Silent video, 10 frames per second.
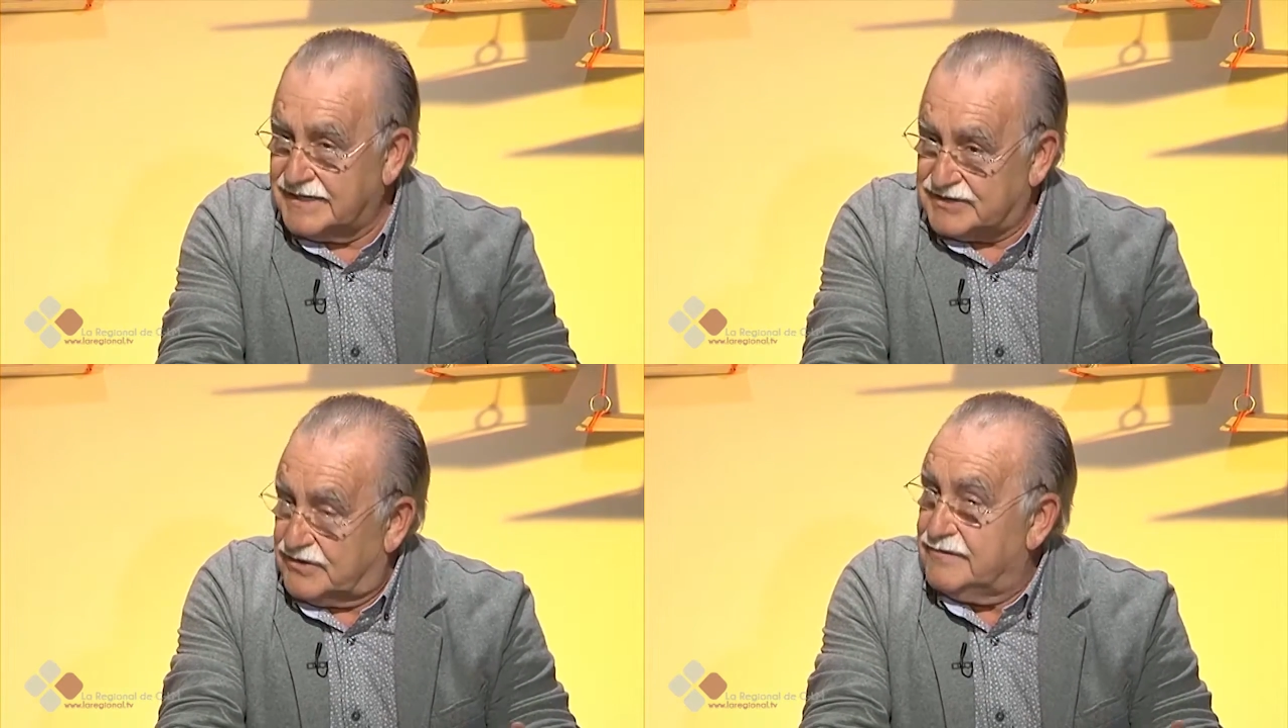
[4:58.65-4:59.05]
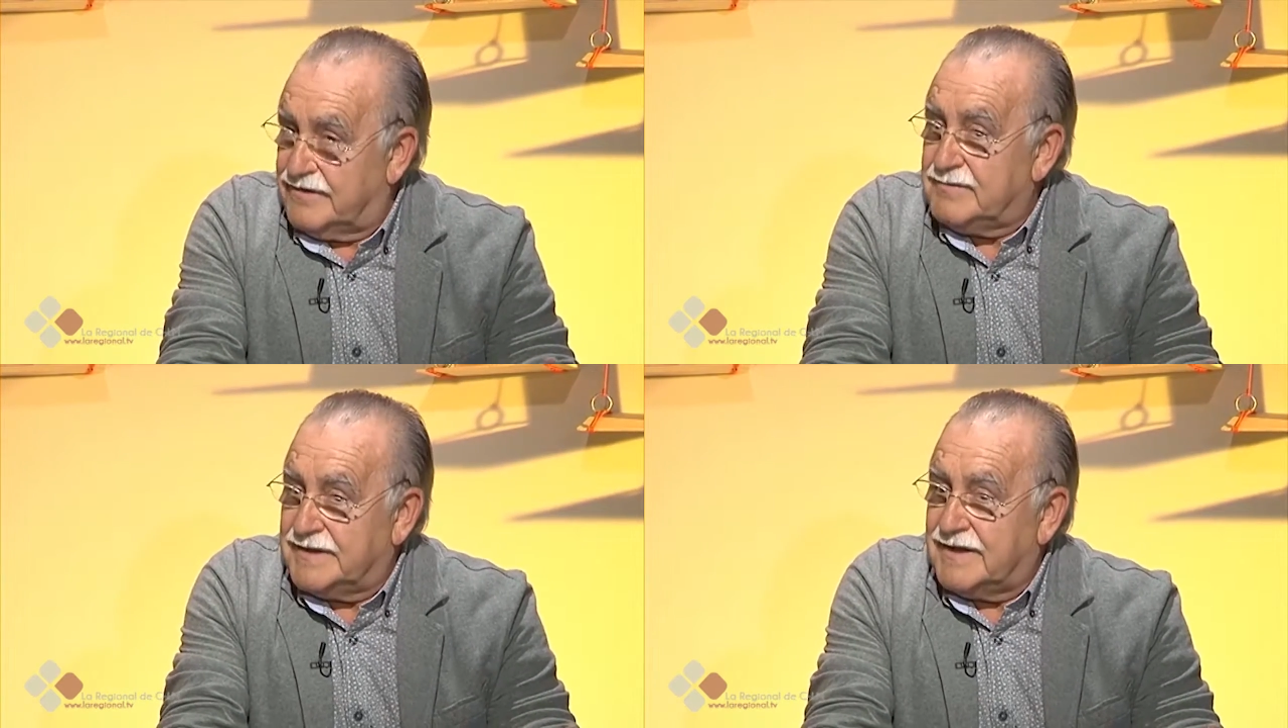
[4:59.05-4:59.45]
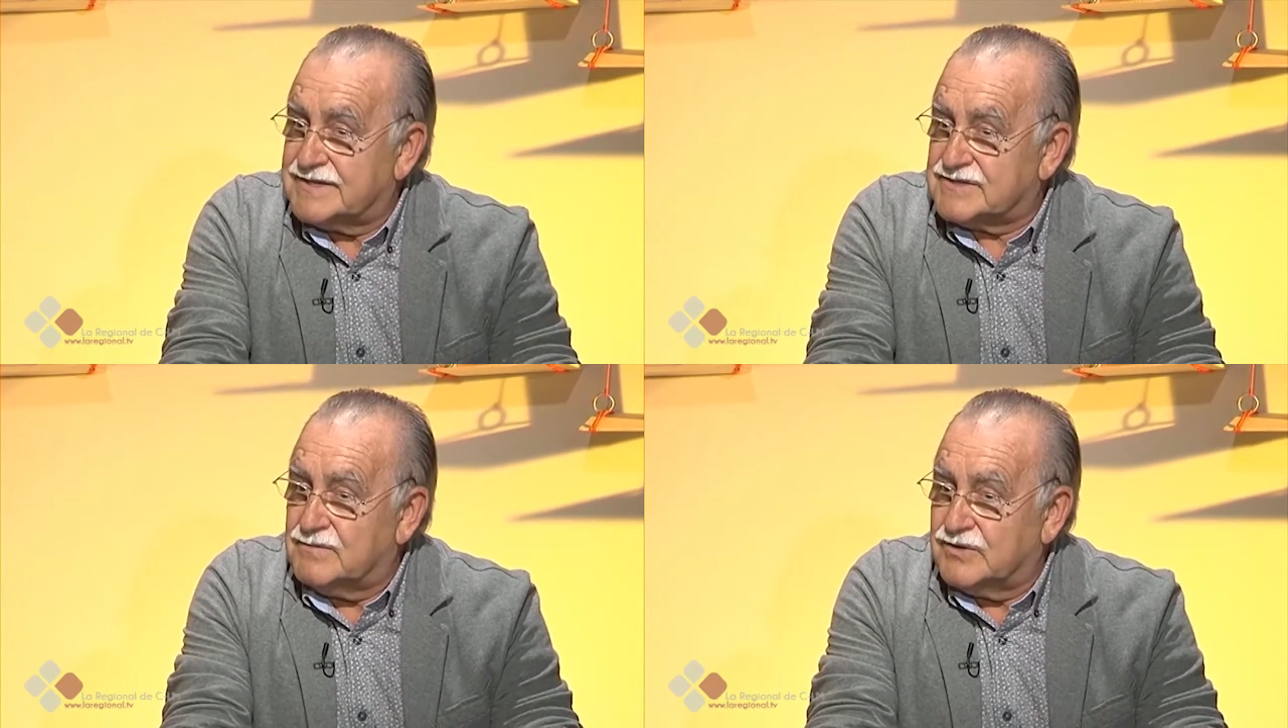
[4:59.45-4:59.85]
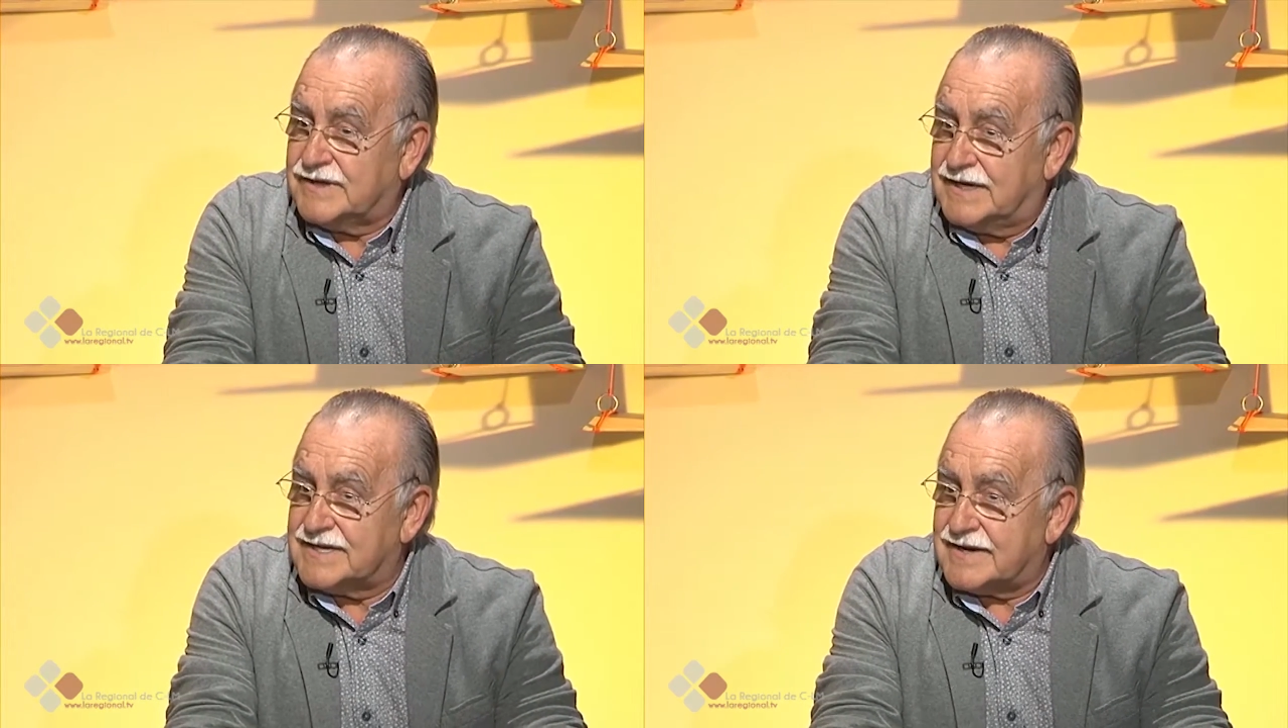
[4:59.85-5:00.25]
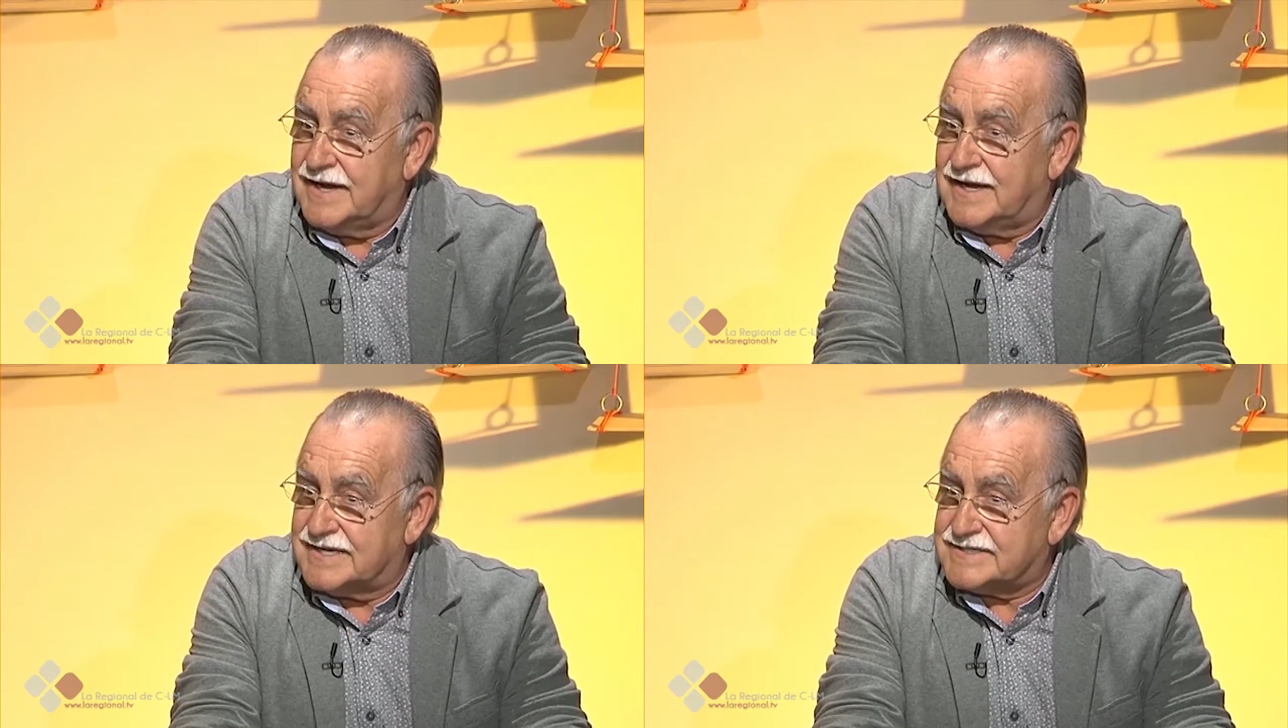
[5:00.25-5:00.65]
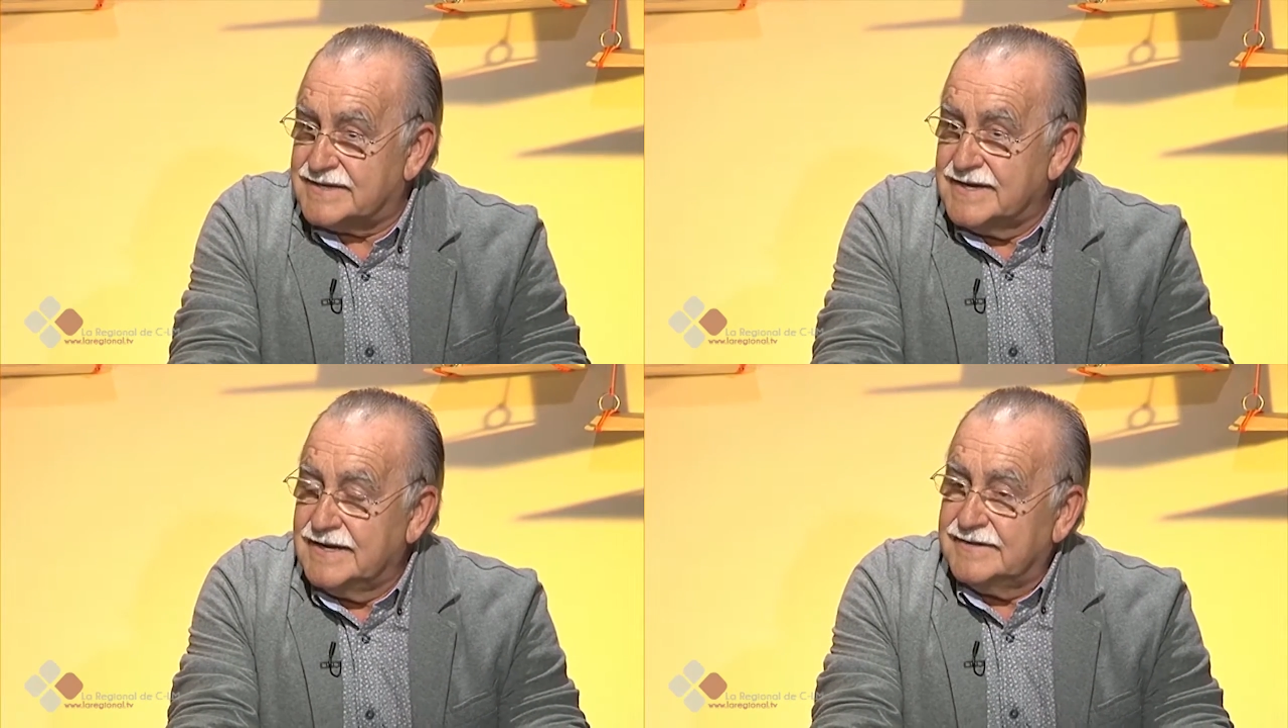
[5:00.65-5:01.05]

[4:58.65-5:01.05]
que son enfermedades como tales, reales.